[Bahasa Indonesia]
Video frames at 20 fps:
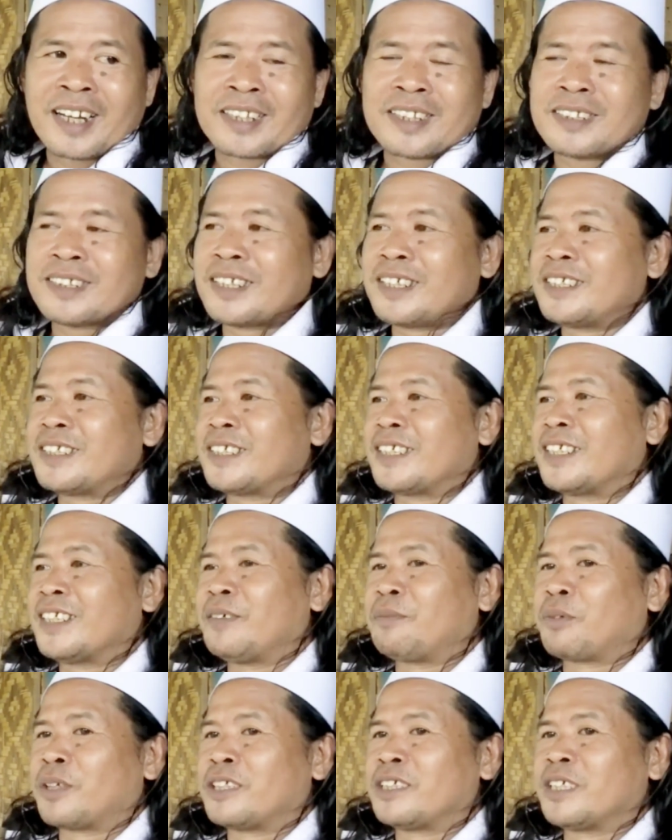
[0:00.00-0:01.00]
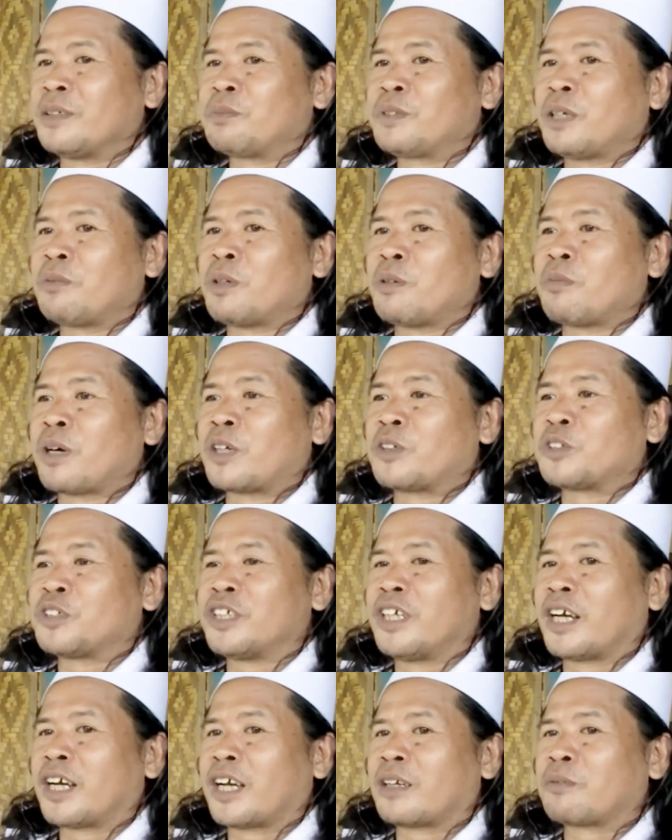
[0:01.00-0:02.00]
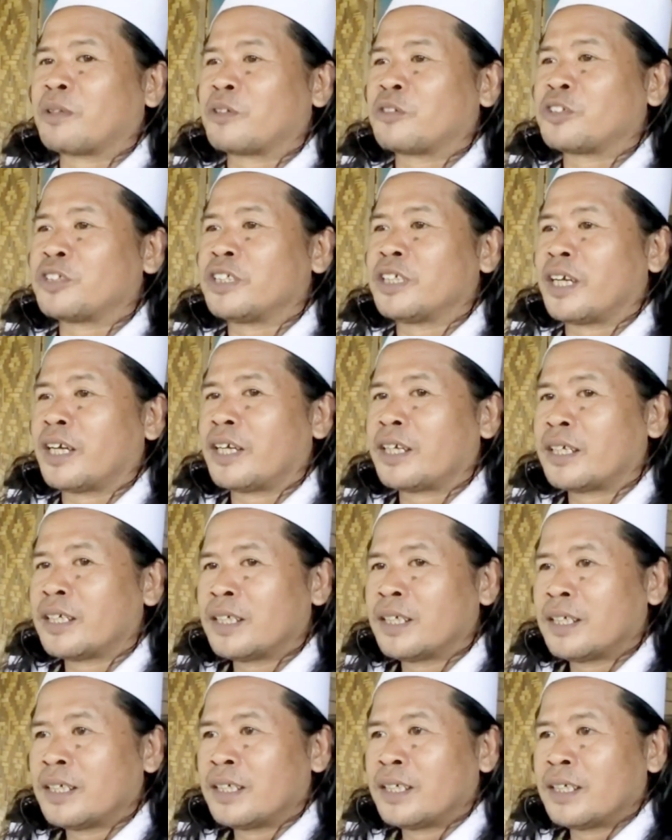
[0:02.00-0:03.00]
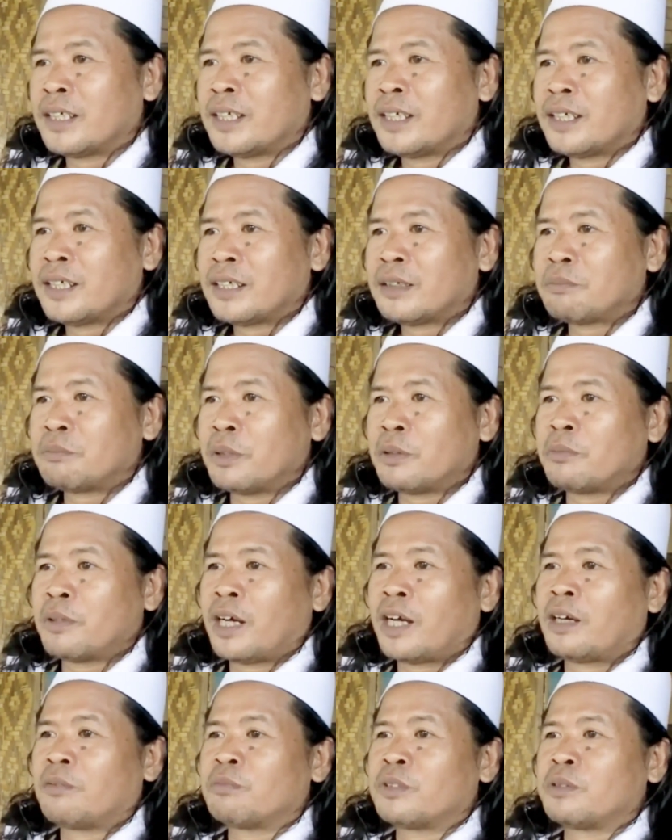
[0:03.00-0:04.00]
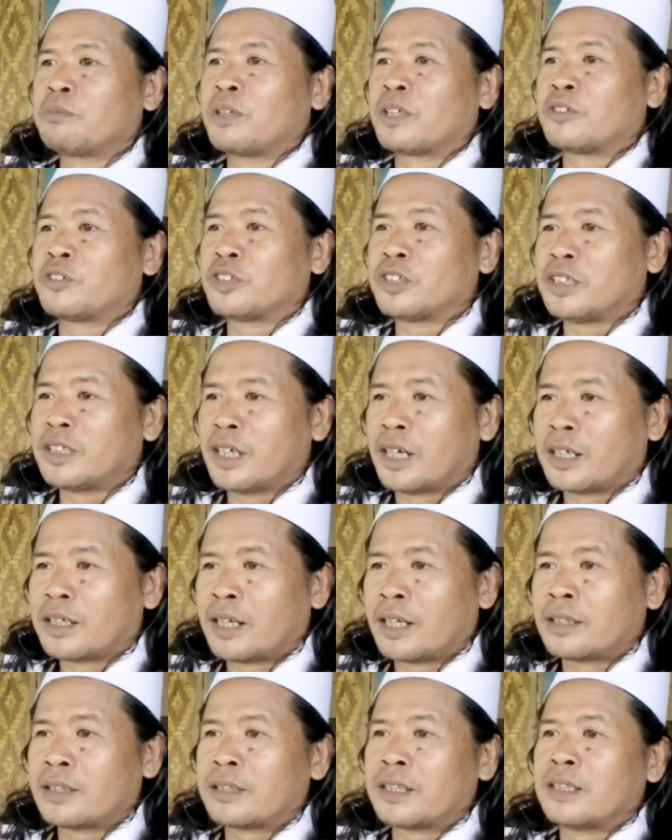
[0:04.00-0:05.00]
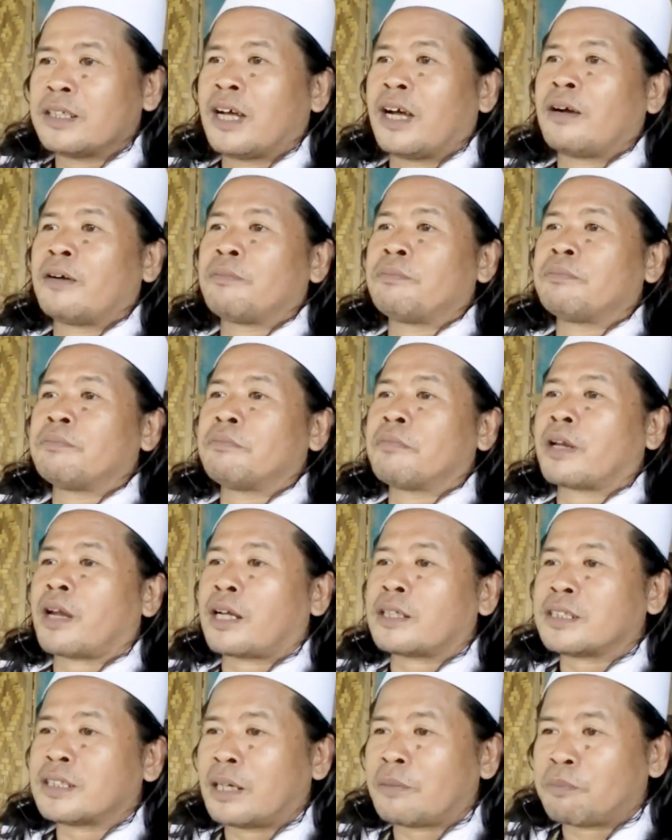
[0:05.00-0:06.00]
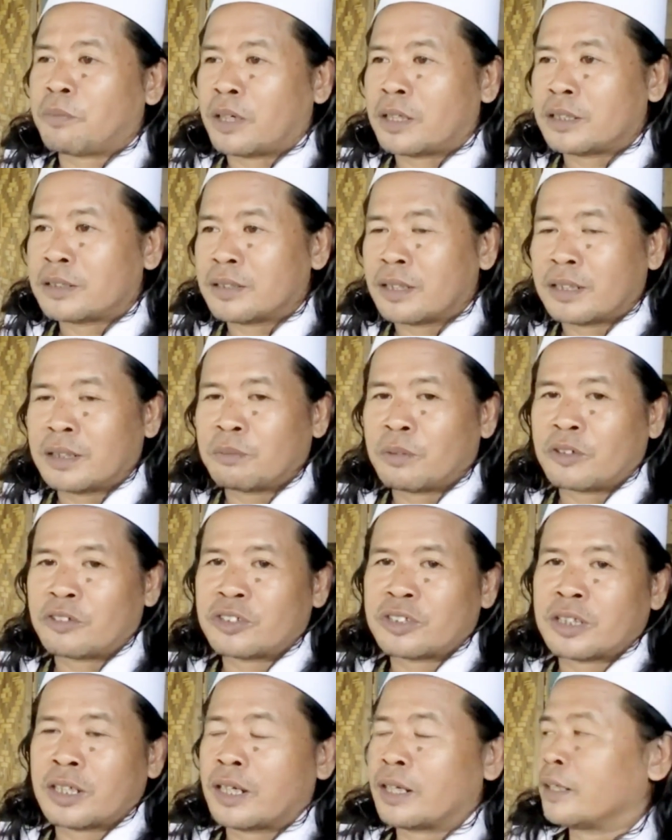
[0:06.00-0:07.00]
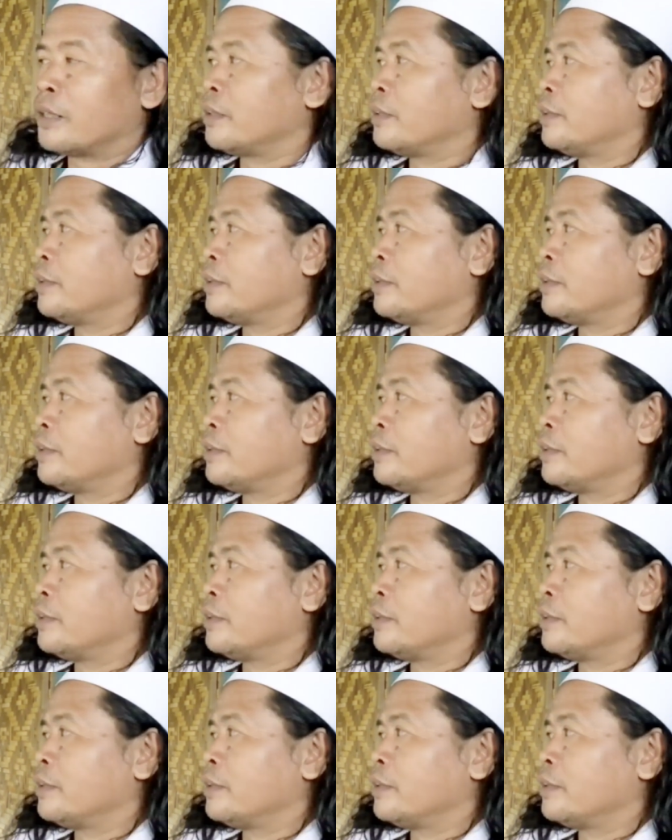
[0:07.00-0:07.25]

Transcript: artinya di sini prinsipnya memanusiakan manusia memahami manusia dan tidak merasa paling jadi manusia.